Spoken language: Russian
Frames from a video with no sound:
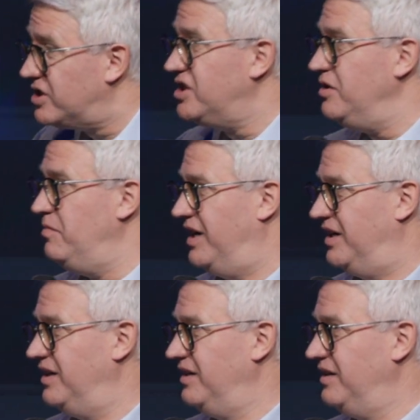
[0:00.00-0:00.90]
за
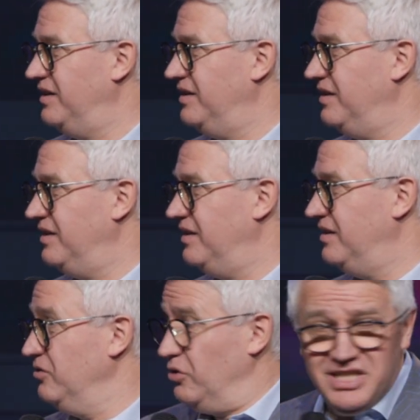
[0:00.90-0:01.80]
тебя,
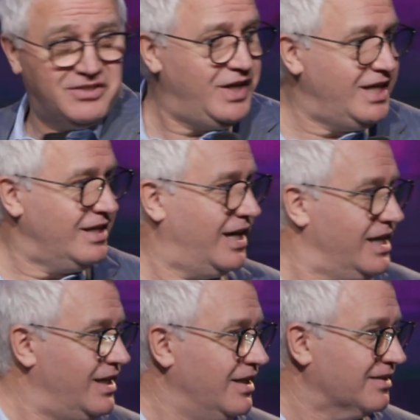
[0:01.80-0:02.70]
но извини,
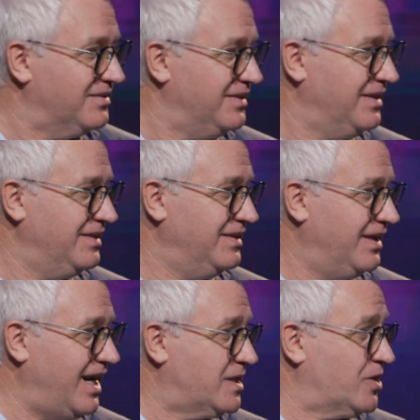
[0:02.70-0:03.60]
Даниил,
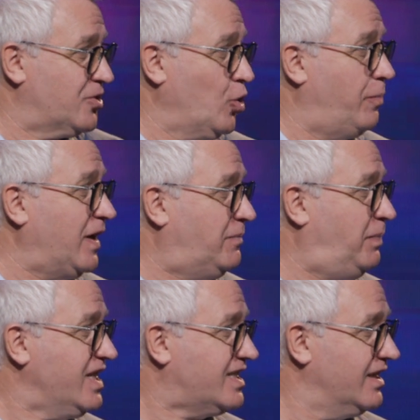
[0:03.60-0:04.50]
Раз что
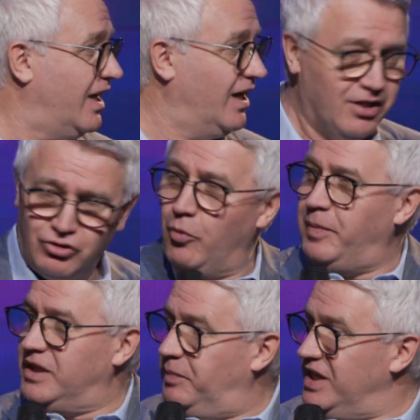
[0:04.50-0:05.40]
подписано, то
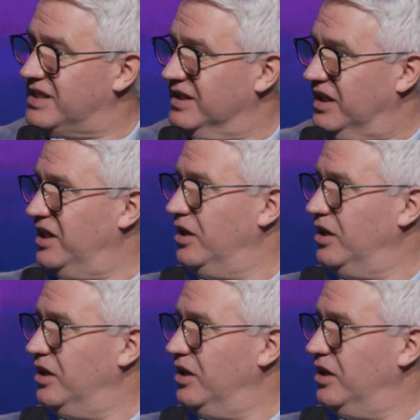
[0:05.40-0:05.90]
подписано.